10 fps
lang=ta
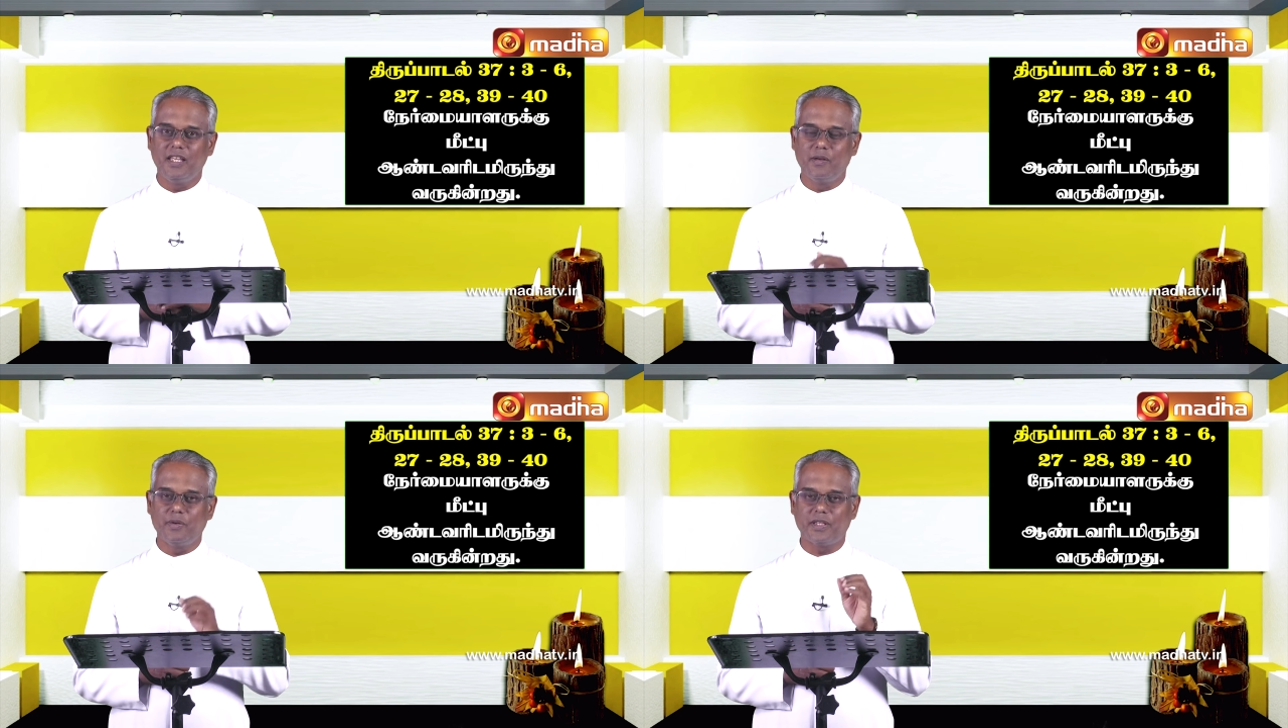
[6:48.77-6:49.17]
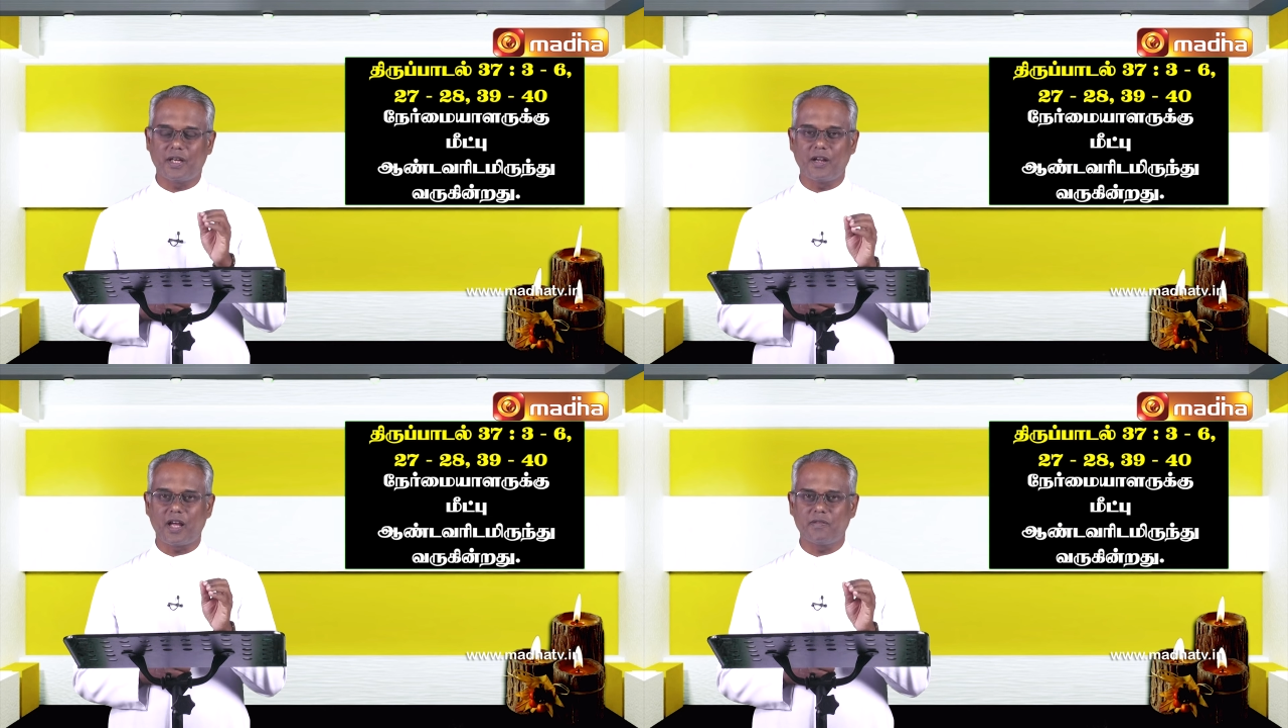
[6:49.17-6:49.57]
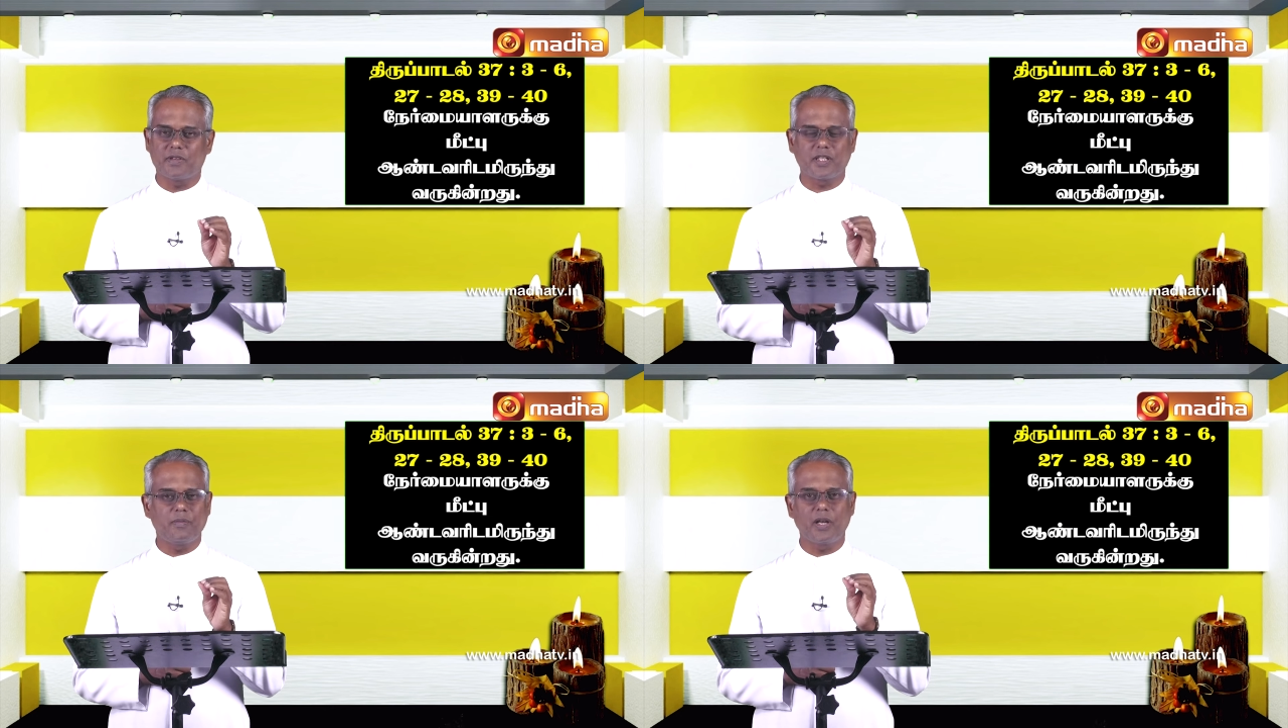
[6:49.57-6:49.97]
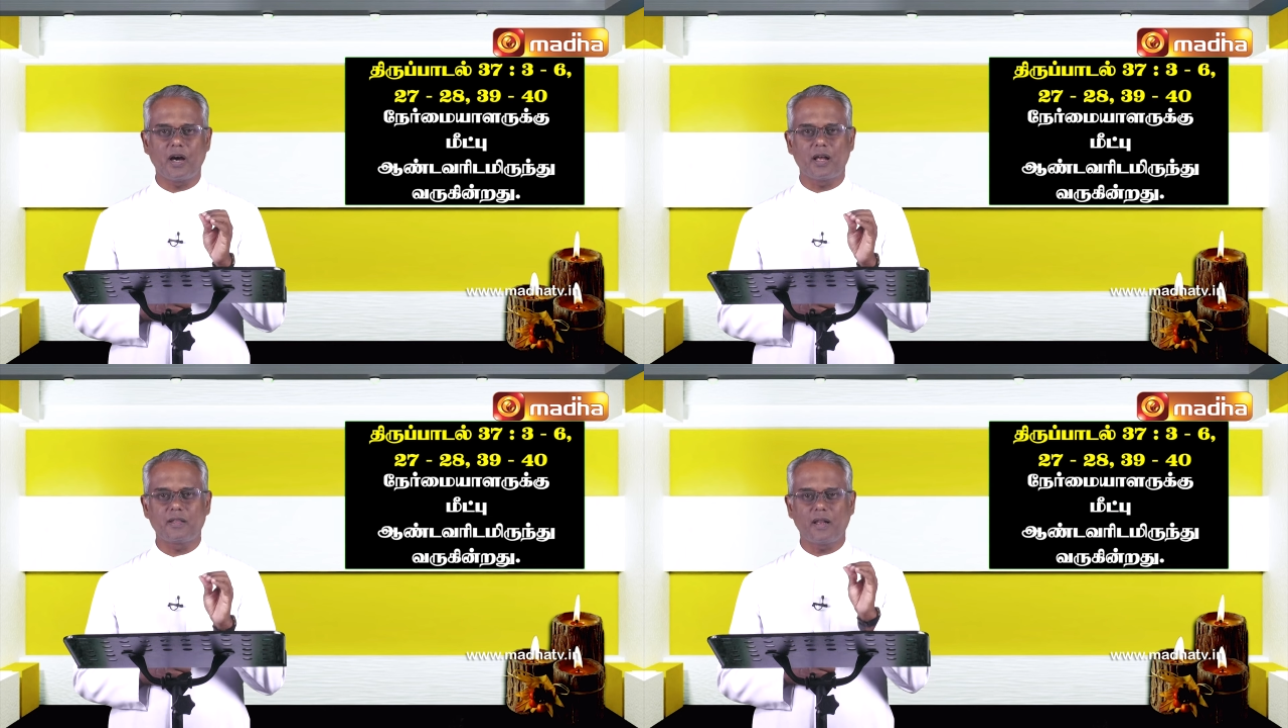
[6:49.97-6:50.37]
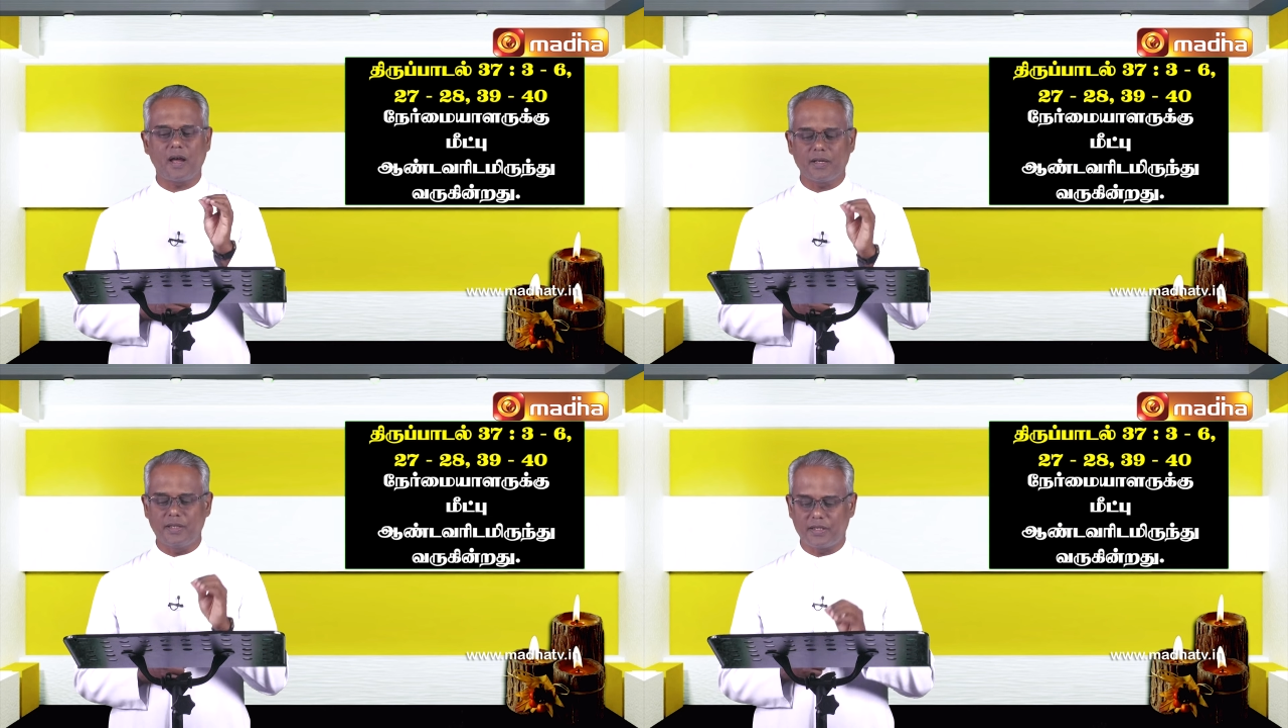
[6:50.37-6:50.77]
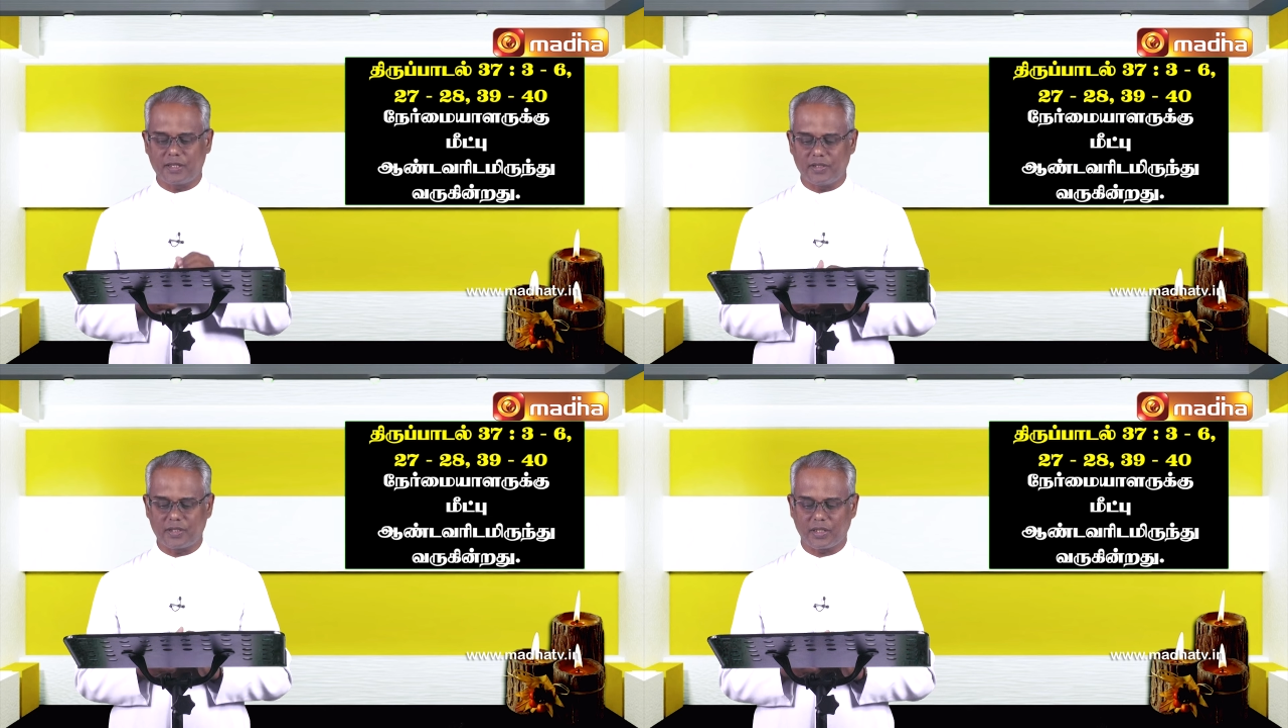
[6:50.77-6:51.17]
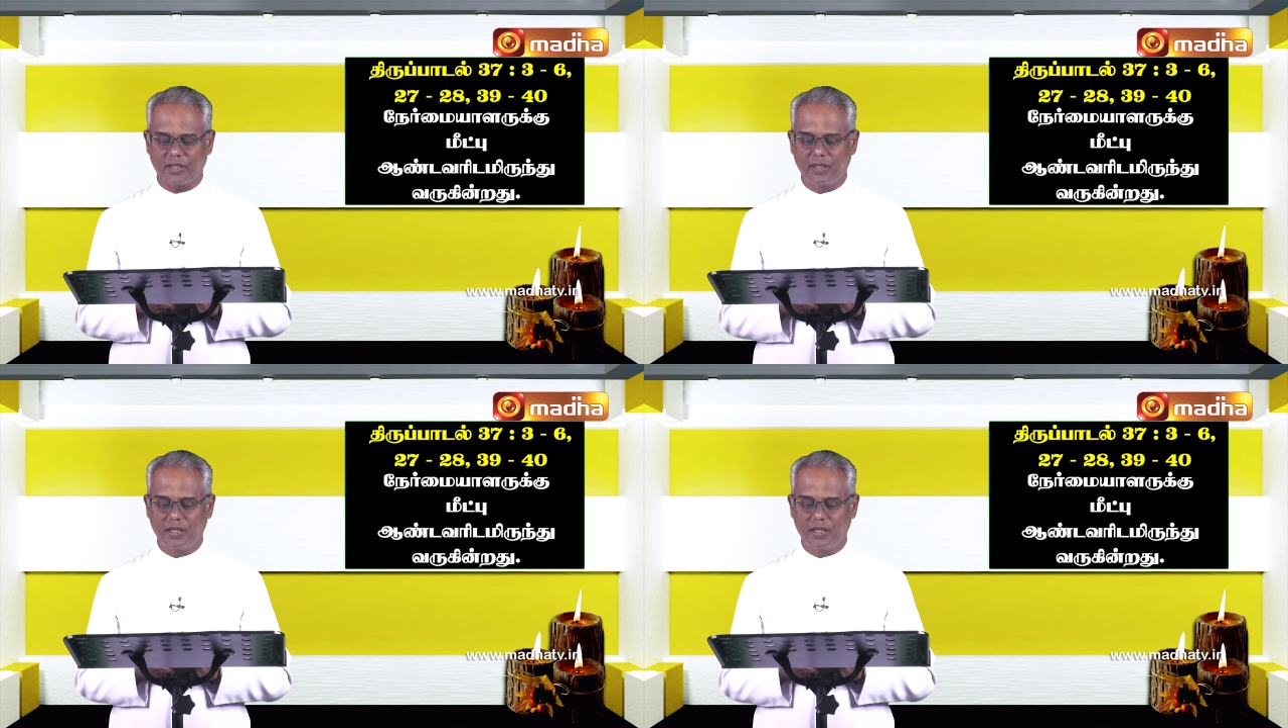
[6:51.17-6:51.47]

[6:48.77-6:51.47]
இருபத்தி ரெண்டாவது வசனம் மிக ஆறுதலாக இருக்கின்றது